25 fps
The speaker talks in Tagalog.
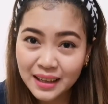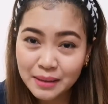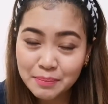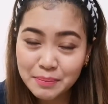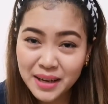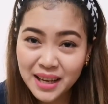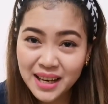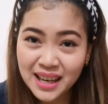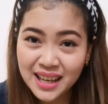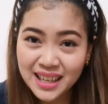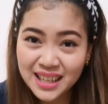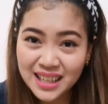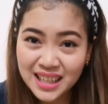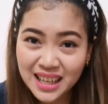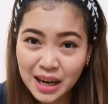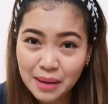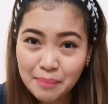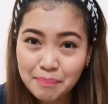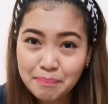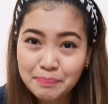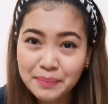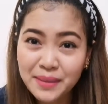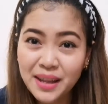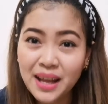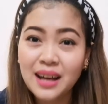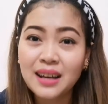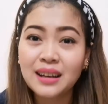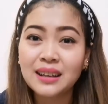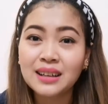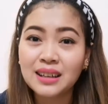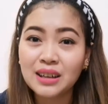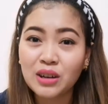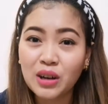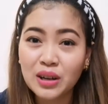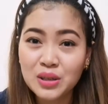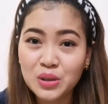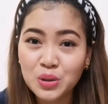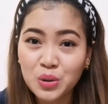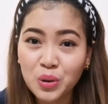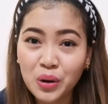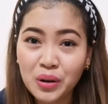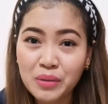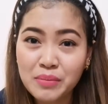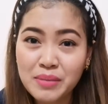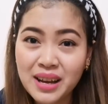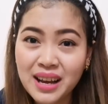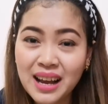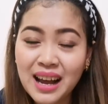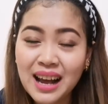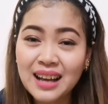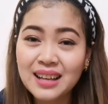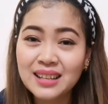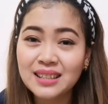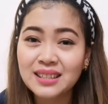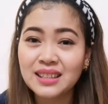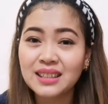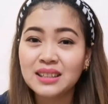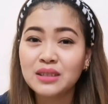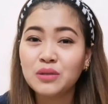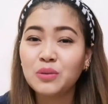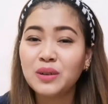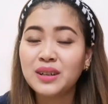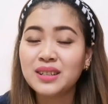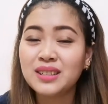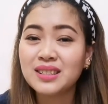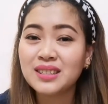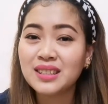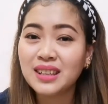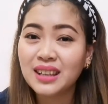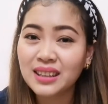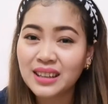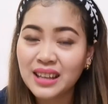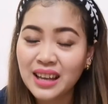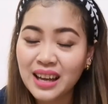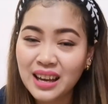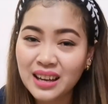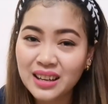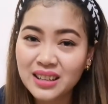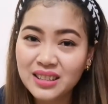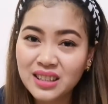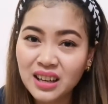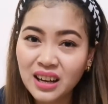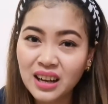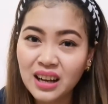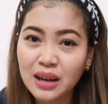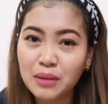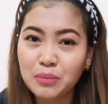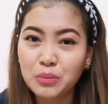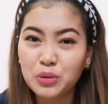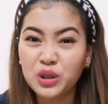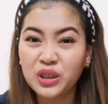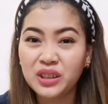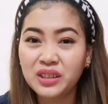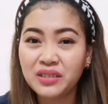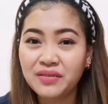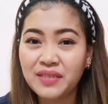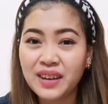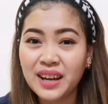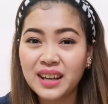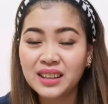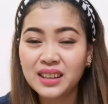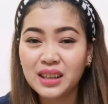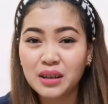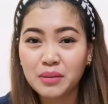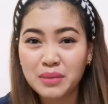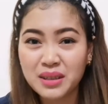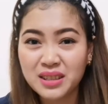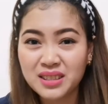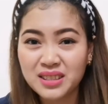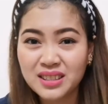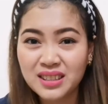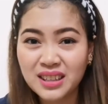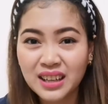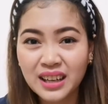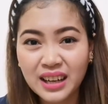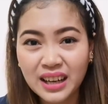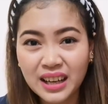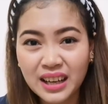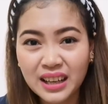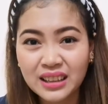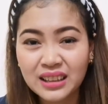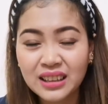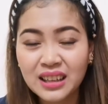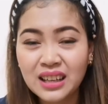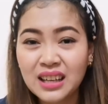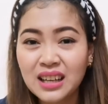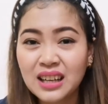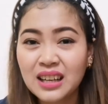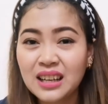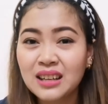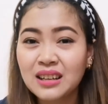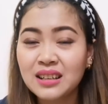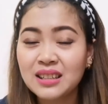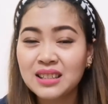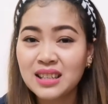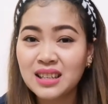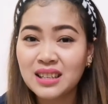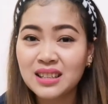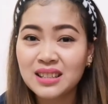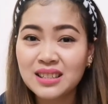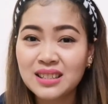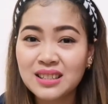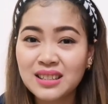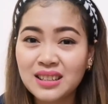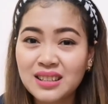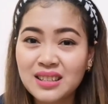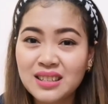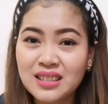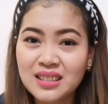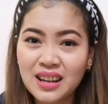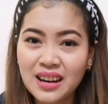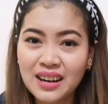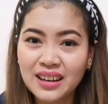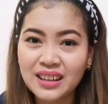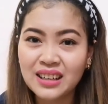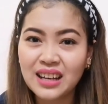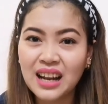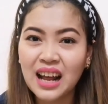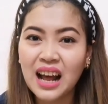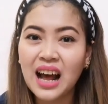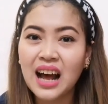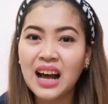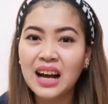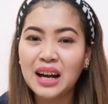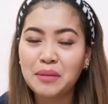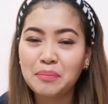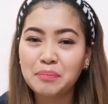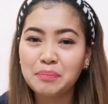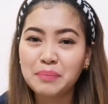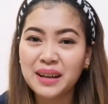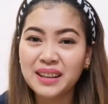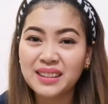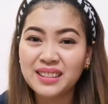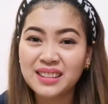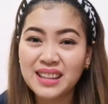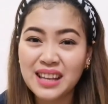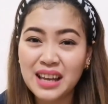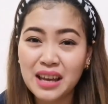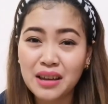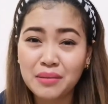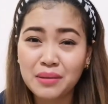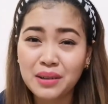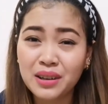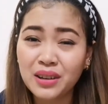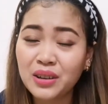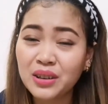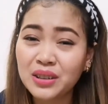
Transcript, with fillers: milligram ng ascorbic acid once a day, tsaka multivitamins na rin since nag-start ang pandemic.